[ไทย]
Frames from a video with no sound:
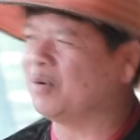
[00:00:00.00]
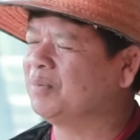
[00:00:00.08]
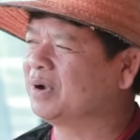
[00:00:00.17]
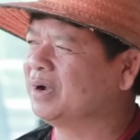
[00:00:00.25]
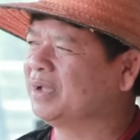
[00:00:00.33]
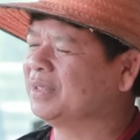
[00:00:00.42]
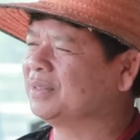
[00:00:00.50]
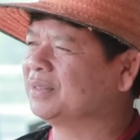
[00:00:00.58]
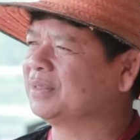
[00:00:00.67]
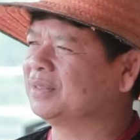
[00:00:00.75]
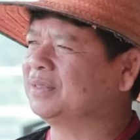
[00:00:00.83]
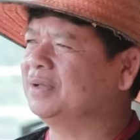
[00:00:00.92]
ผมเคย
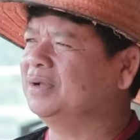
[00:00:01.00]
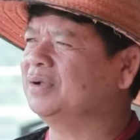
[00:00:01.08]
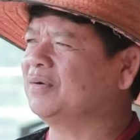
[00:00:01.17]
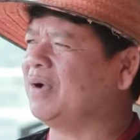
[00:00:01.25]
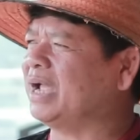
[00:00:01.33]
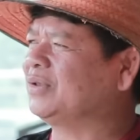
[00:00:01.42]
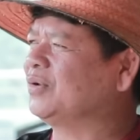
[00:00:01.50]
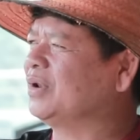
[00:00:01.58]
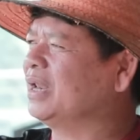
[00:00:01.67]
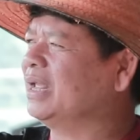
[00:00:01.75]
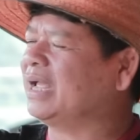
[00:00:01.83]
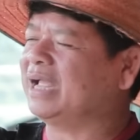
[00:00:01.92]
ซื้อควายตัว
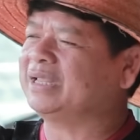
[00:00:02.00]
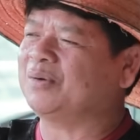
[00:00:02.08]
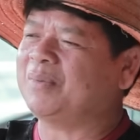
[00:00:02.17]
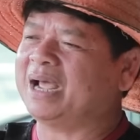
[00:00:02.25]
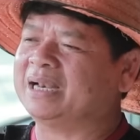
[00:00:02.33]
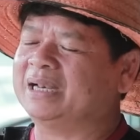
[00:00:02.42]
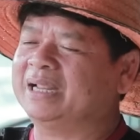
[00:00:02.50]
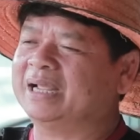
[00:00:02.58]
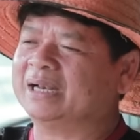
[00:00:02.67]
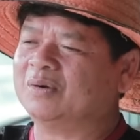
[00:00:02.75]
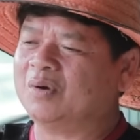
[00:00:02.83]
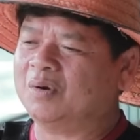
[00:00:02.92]
เล็กๆให้ชาวบ้านเลี้ยง
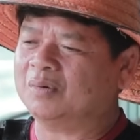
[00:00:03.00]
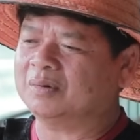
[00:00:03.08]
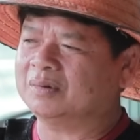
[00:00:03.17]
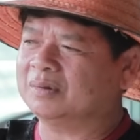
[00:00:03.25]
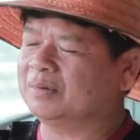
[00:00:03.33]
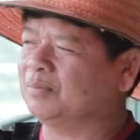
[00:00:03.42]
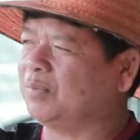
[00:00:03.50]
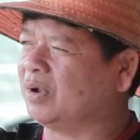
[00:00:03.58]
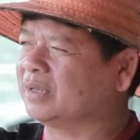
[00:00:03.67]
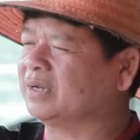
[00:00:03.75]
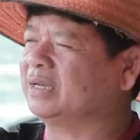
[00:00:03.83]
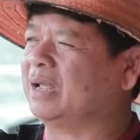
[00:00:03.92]
แล้วก็พอ
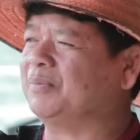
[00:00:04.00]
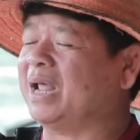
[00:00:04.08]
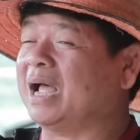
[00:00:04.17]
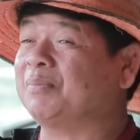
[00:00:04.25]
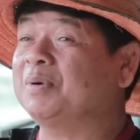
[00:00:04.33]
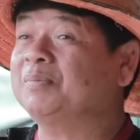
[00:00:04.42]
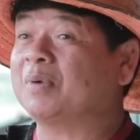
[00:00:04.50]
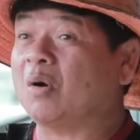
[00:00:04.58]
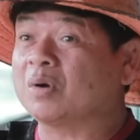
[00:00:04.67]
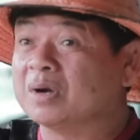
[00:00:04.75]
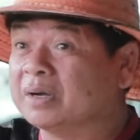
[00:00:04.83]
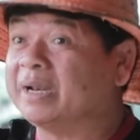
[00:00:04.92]
ถึงทำนาปุ๊บเขา
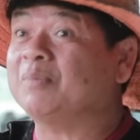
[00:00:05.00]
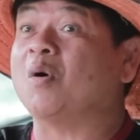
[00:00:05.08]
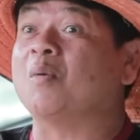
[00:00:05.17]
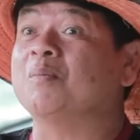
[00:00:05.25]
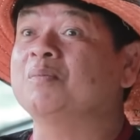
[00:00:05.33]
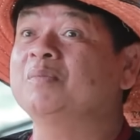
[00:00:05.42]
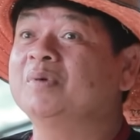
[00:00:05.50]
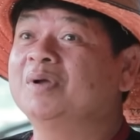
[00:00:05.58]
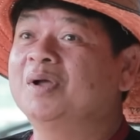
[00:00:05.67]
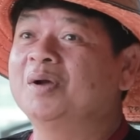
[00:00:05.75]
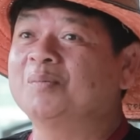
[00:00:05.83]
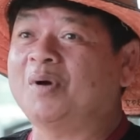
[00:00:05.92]
คืนให้ผม
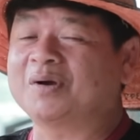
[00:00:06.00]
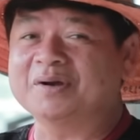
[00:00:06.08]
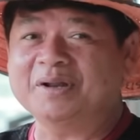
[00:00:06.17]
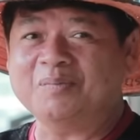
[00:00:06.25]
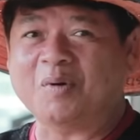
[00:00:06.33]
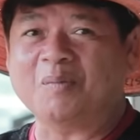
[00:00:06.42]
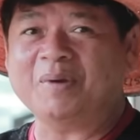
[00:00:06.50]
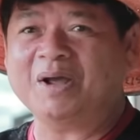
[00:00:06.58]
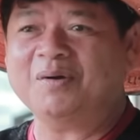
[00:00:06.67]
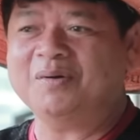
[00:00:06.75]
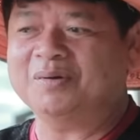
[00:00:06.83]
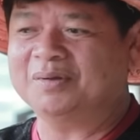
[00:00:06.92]
พอคืนให้ผมแล้
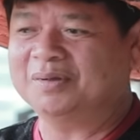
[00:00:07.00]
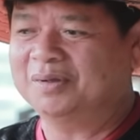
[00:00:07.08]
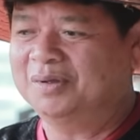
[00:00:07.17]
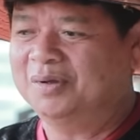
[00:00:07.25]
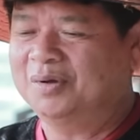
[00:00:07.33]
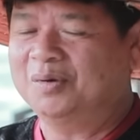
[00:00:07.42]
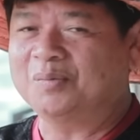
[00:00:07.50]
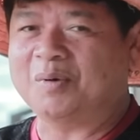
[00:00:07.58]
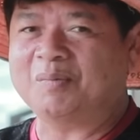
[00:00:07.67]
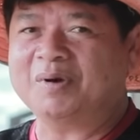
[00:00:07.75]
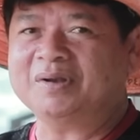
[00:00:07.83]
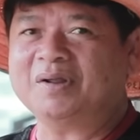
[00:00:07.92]
วผ
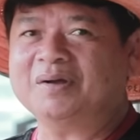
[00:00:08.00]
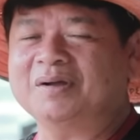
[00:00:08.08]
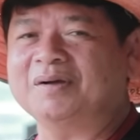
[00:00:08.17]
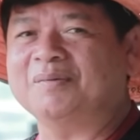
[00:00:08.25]
มก็ต้อง